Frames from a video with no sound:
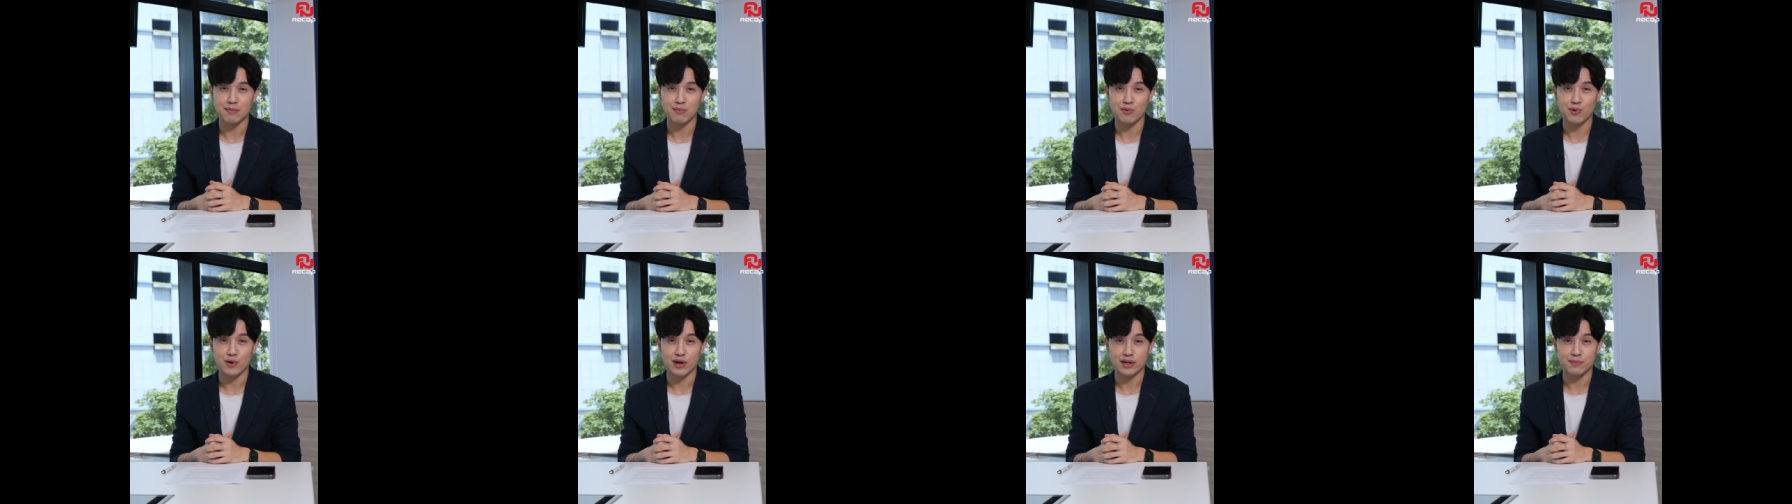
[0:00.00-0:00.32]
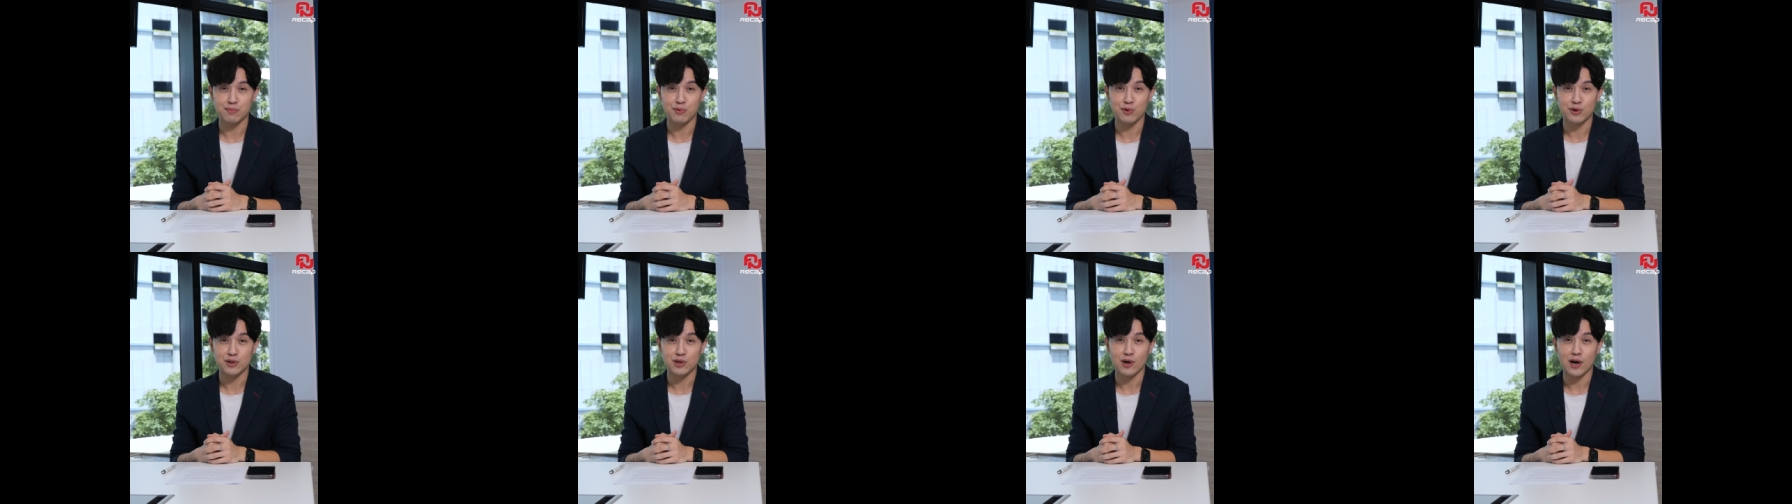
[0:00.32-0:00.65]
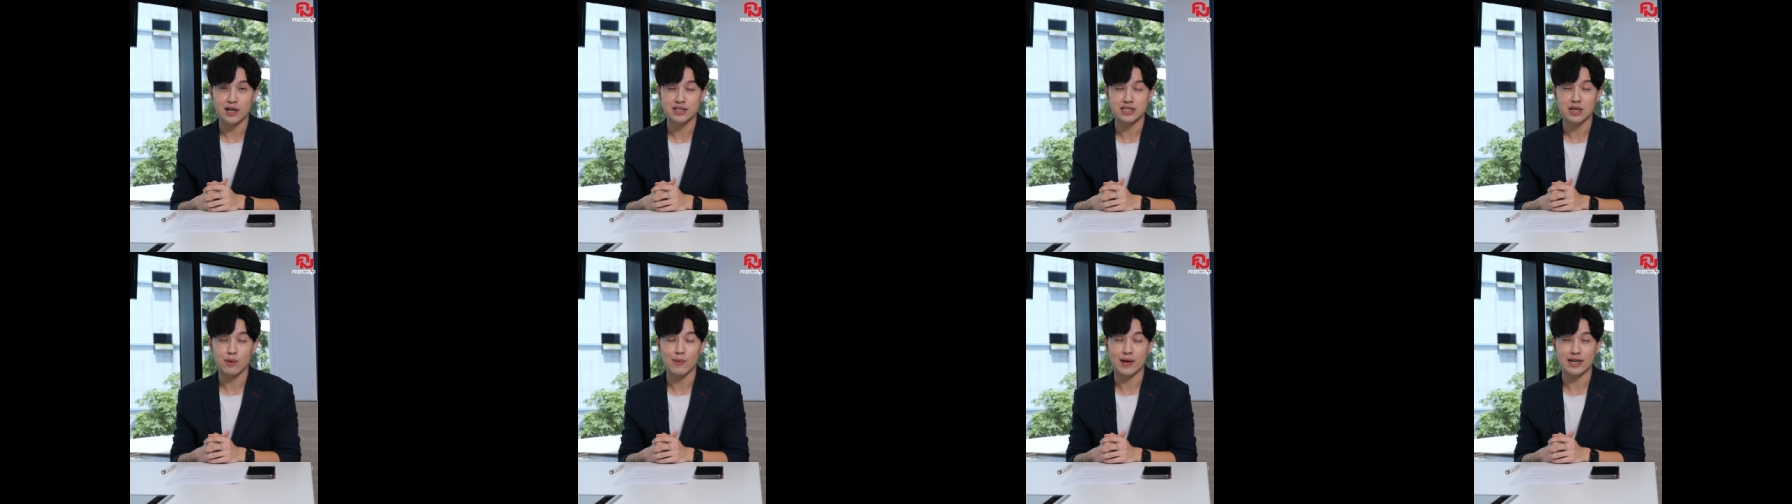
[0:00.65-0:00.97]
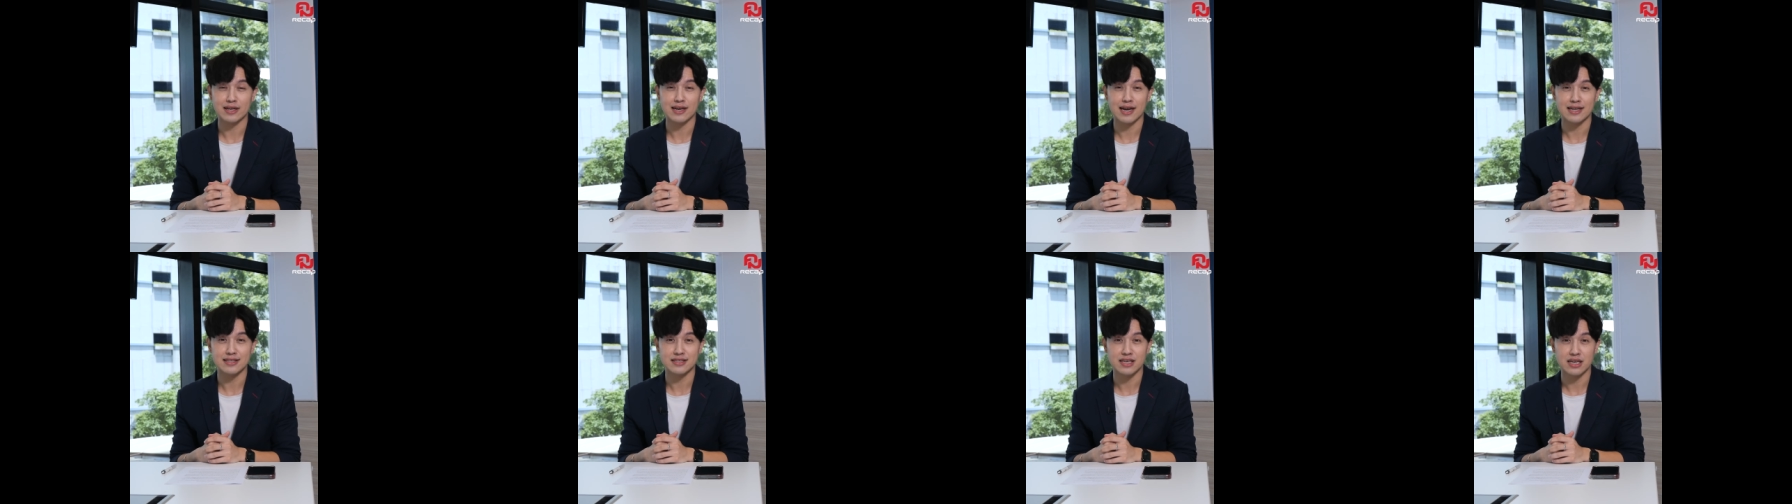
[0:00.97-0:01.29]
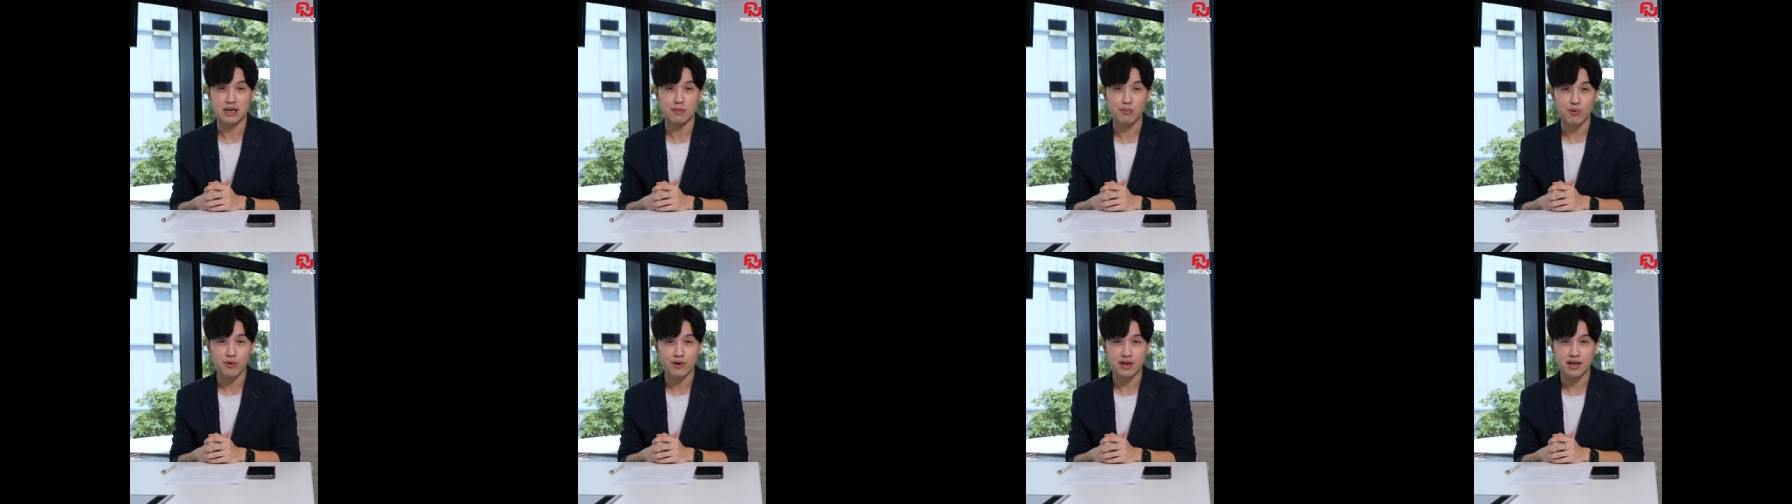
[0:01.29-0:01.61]
ตำรวจภูธรจังหวัดกาญจ
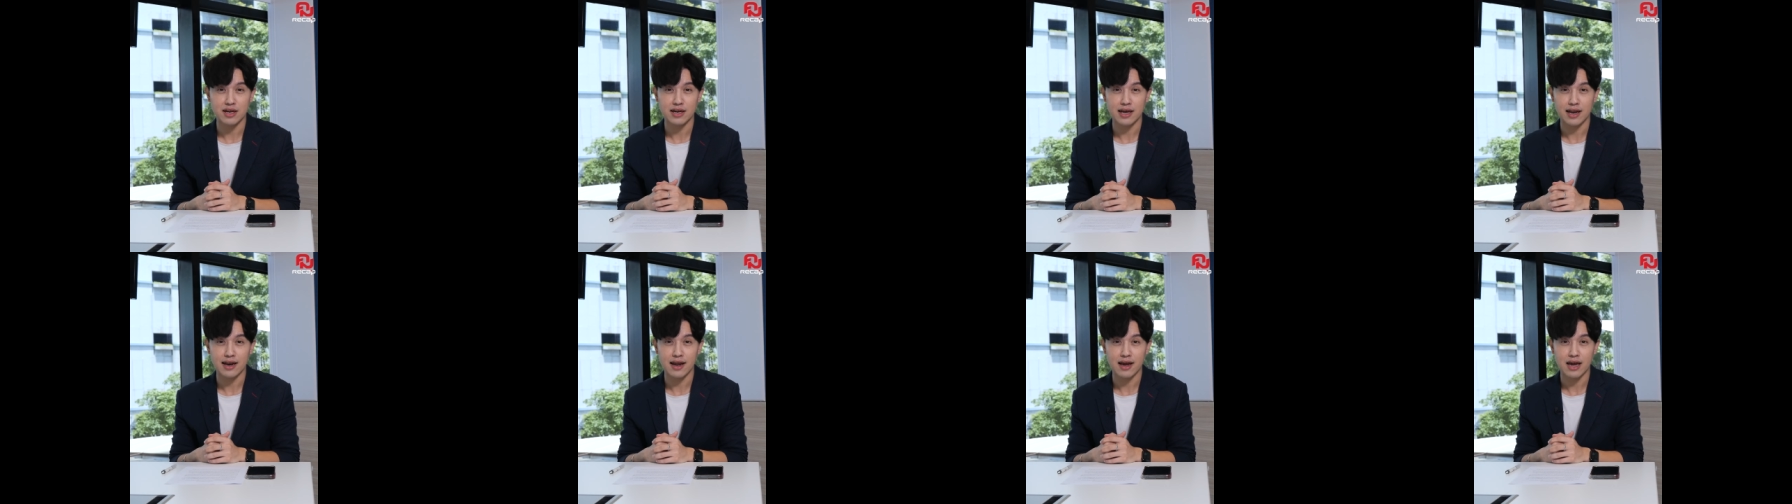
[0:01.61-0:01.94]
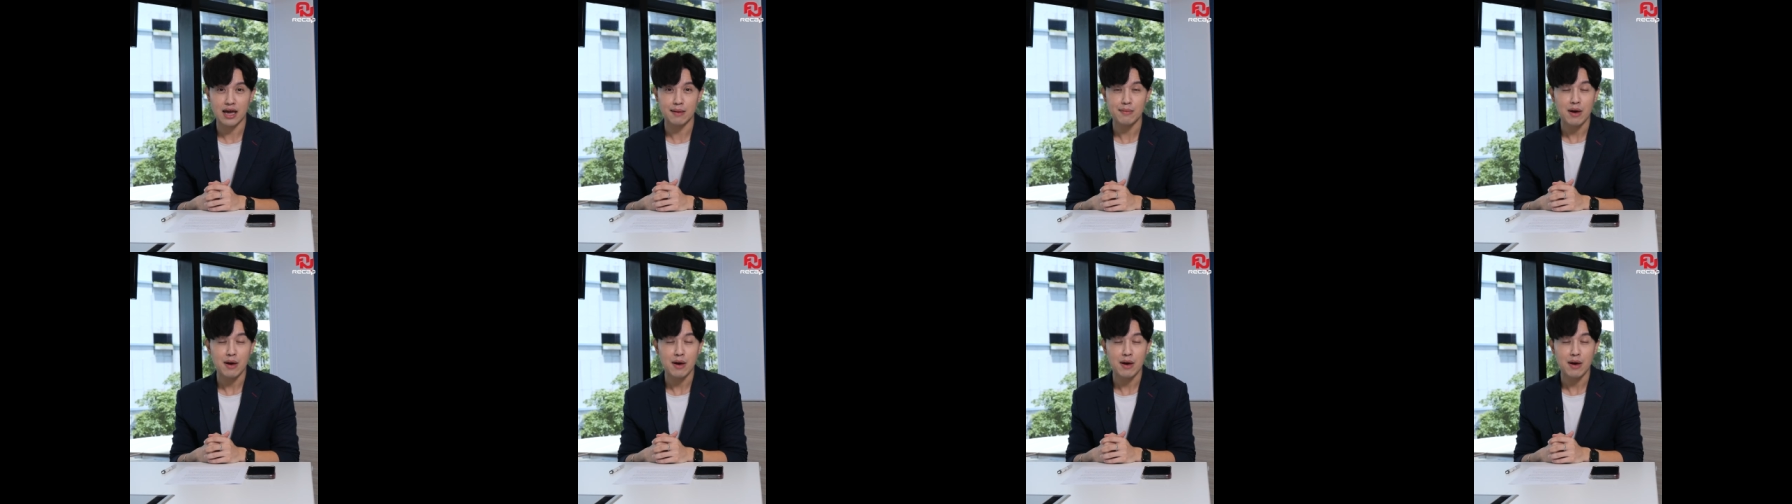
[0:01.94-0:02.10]
นบุรีนั้นนะค